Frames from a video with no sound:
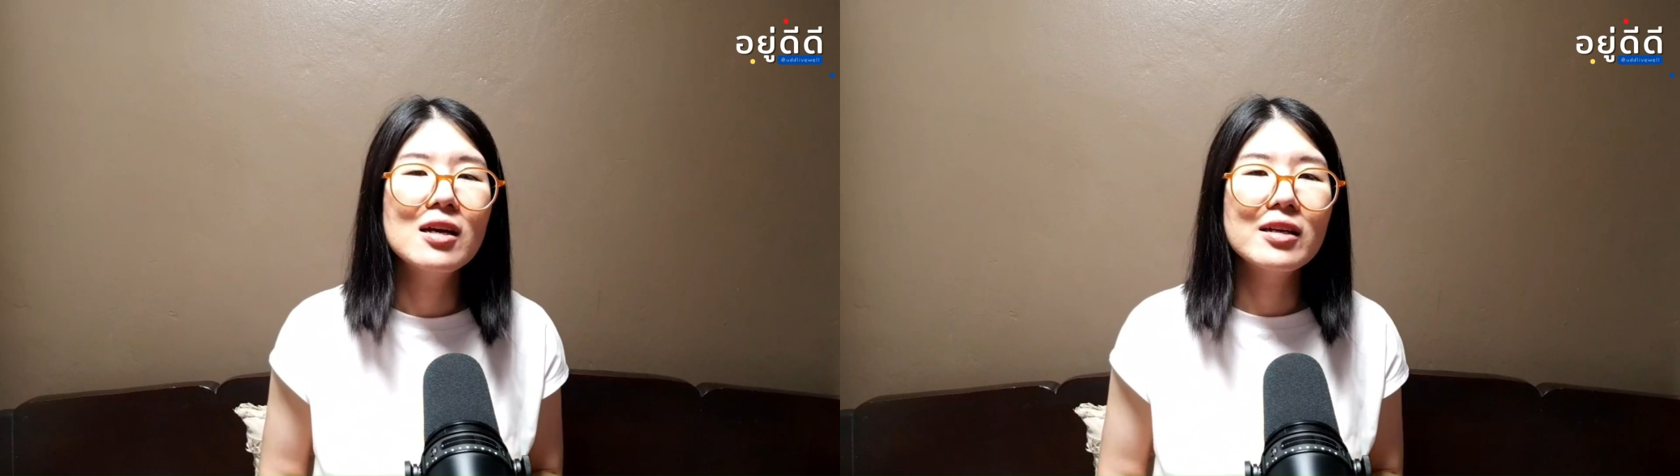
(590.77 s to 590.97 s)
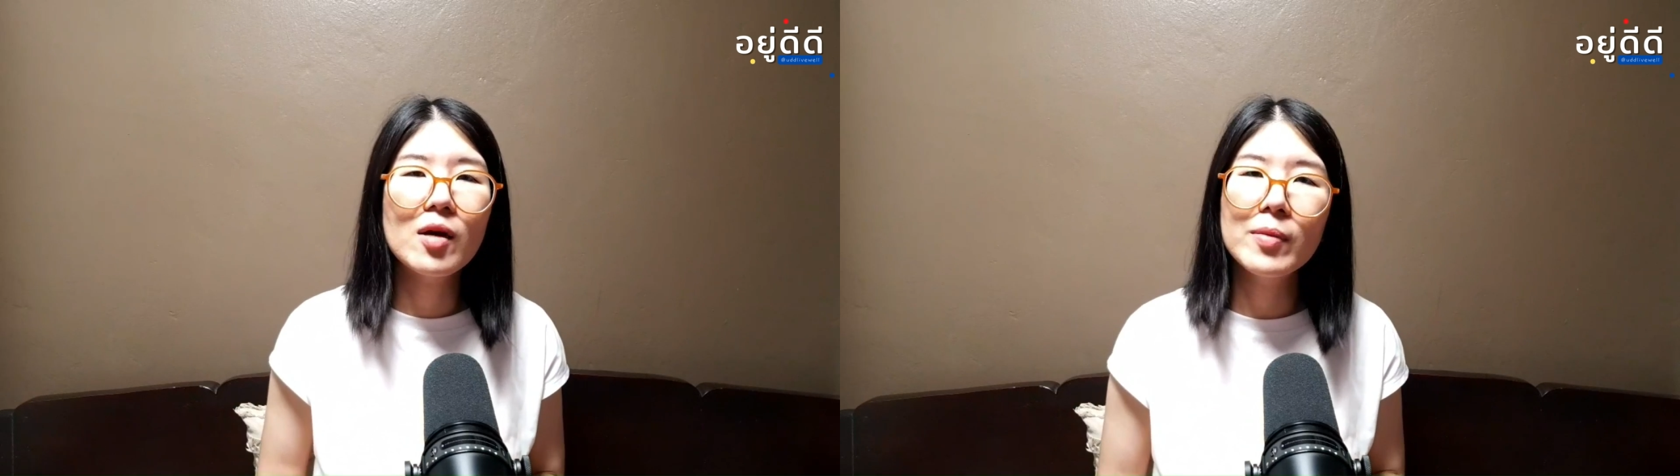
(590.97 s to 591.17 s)

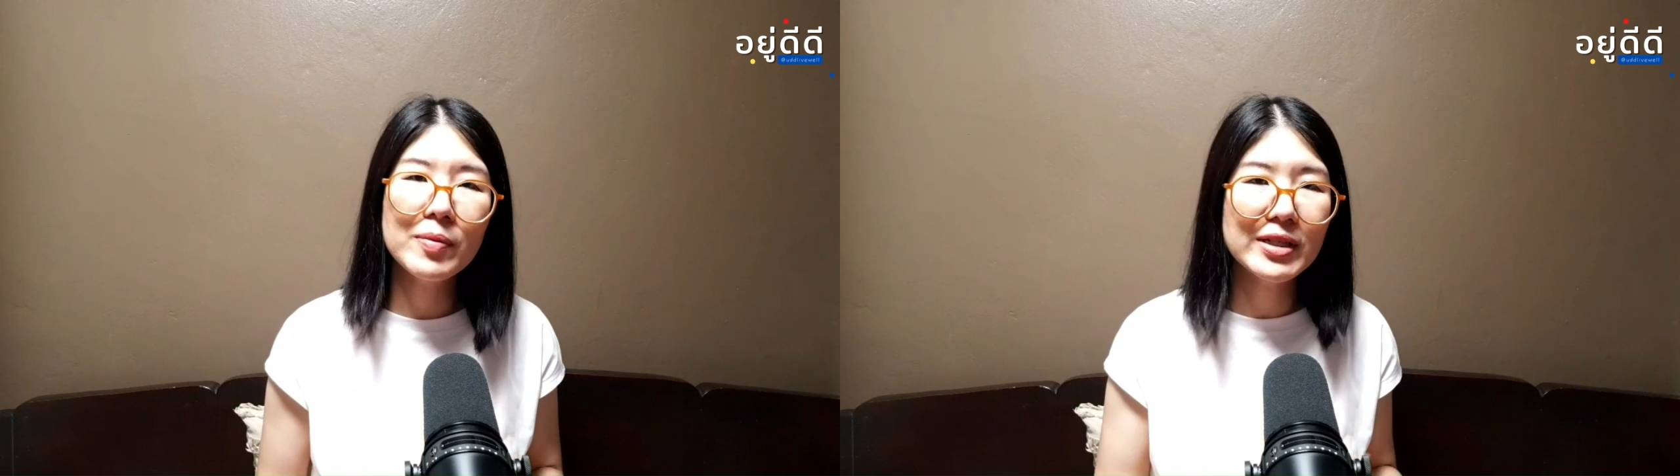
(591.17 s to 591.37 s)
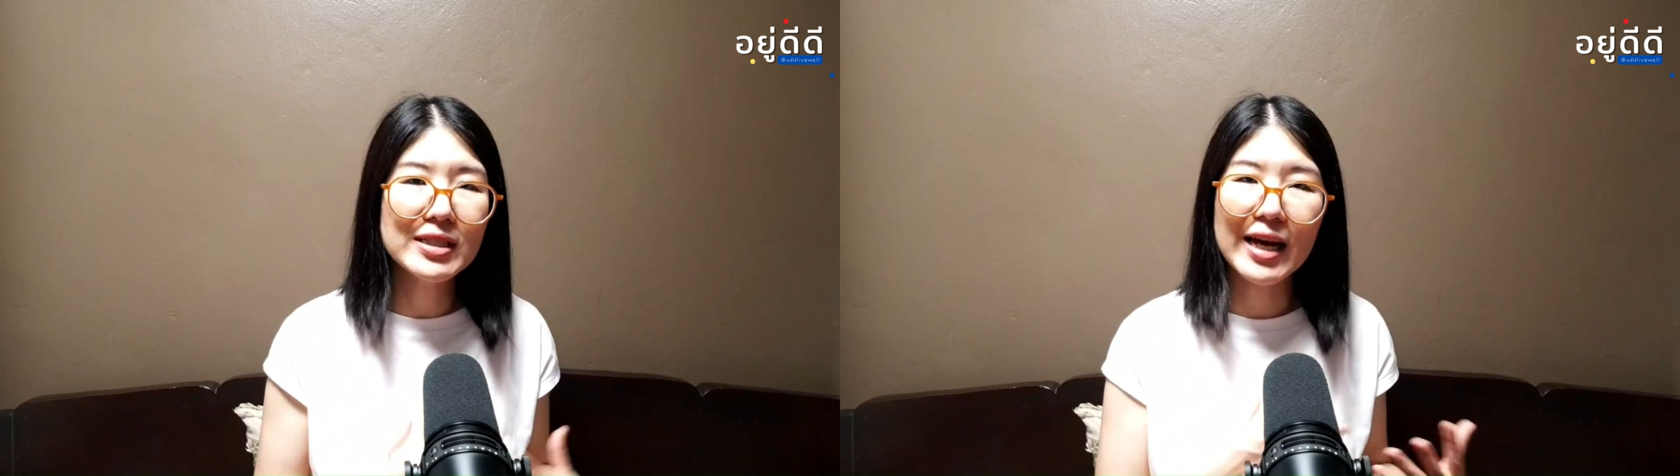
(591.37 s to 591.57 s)
ถ้าไม่เป็
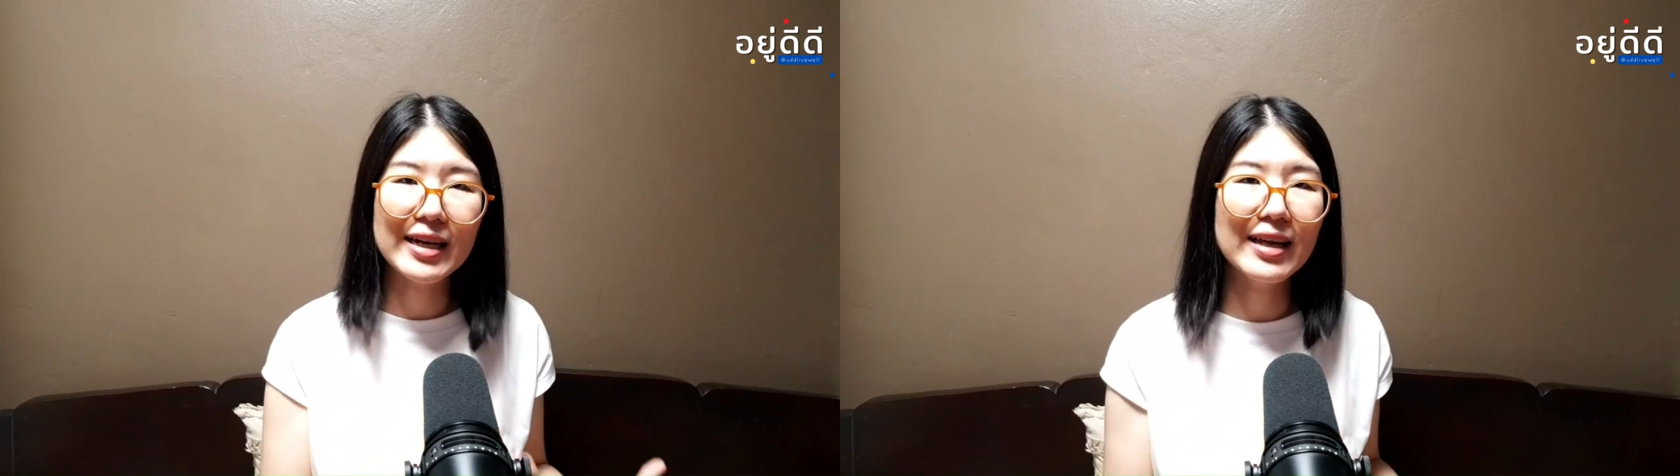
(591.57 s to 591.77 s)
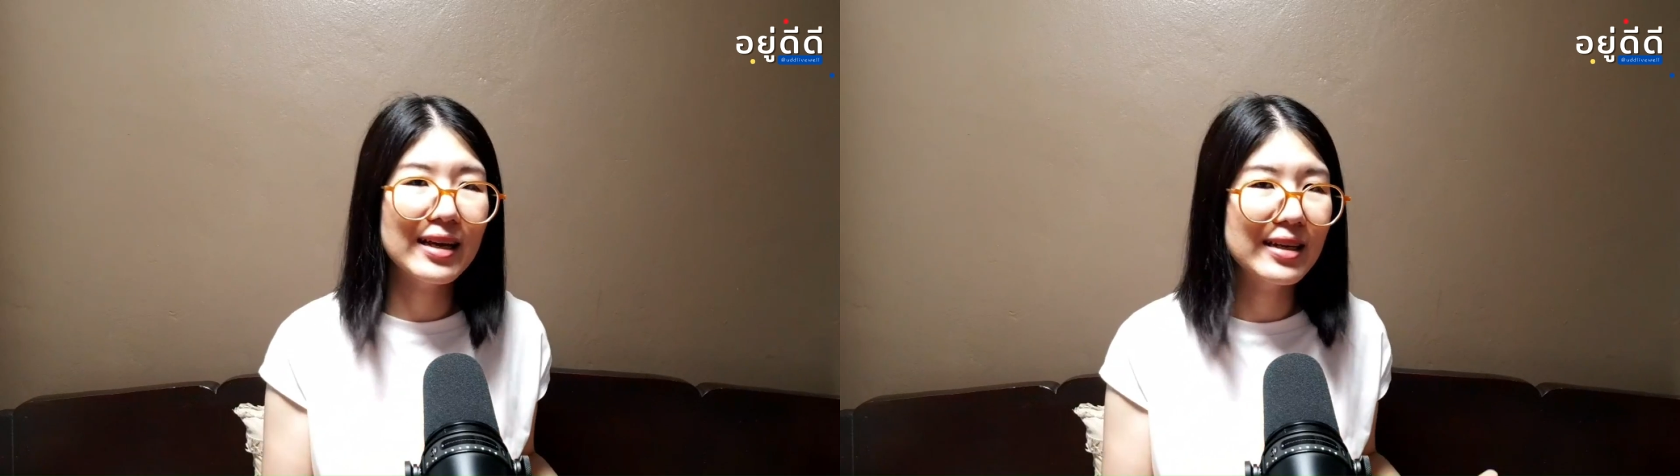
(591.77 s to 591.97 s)
นฉันใน
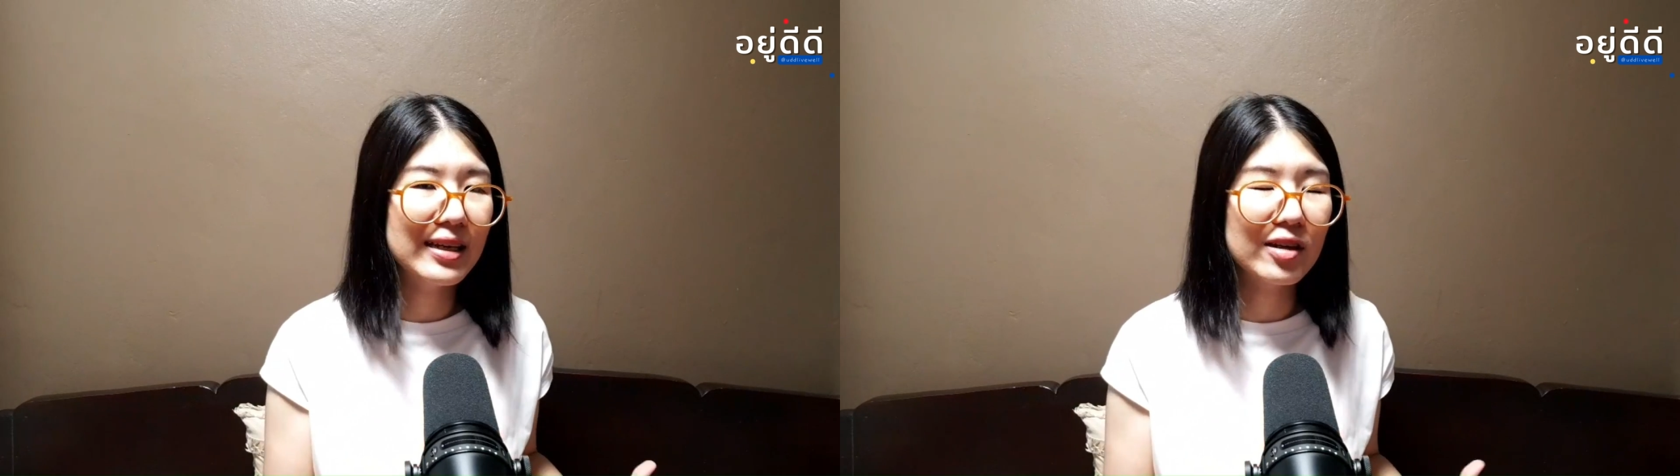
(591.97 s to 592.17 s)
อดีต